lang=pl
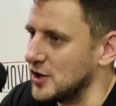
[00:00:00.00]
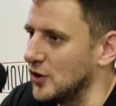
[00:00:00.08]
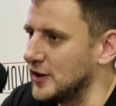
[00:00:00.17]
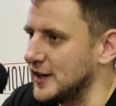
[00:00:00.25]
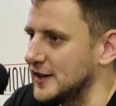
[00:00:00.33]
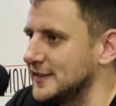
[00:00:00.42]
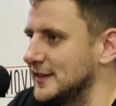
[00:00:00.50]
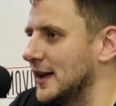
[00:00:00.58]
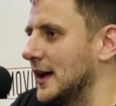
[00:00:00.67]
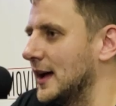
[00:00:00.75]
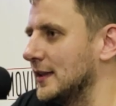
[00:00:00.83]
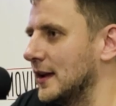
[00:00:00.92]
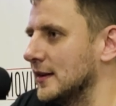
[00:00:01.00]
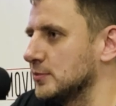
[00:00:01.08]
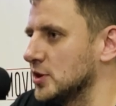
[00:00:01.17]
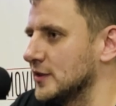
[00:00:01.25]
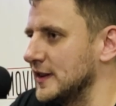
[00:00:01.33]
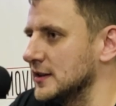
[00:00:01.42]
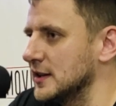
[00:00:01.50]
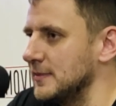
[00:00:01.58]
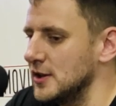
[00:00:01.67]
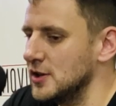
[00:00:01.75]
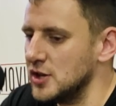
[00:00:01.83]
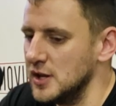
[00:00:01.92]
okres na, na zbudowanie tych
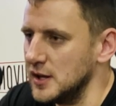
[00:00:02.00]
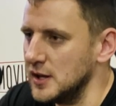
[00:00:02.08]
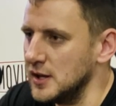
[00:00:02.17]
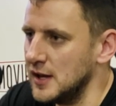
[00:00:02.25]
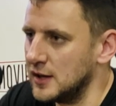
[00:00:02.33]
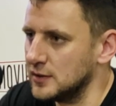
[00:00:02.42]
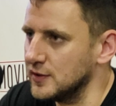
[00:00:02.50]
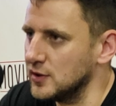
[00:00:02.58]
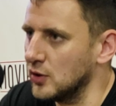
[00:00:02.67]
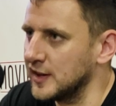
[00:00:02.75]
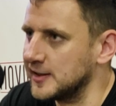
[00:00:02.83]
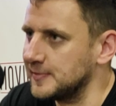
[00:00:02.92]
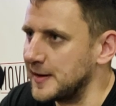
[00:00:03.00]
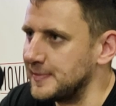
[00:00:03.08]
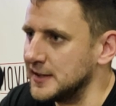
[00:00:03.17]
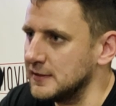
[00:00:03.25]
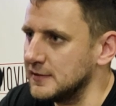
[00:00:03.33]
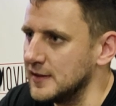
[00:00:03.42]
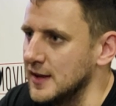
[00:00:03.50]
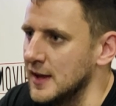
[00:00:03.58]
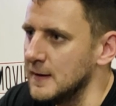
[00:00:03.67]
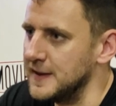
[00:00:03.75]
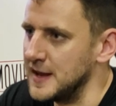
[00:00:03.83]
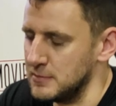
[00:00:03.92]
mięśni i jak to wygląda z perspektywy
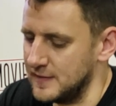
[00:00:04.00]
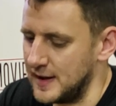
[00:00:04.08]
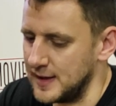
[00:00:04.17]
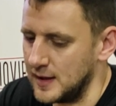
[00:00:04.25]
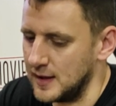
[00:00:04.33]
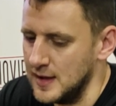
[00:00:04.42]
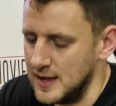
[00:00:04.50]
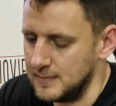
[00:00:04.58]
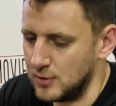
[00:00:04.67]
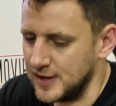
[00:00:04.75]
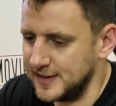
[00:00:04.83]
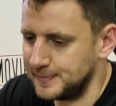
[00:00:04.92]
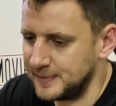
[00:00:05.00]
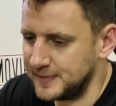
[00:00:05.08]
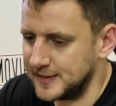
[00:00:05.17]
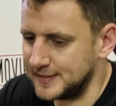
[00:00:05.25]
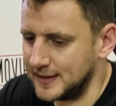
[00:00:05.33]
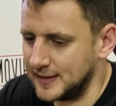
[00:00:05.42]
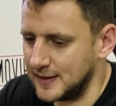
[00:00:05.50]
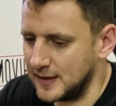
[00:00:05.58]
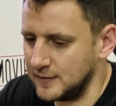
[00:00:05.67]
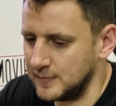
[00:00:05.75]
filmowania? Bo jest pewna scena,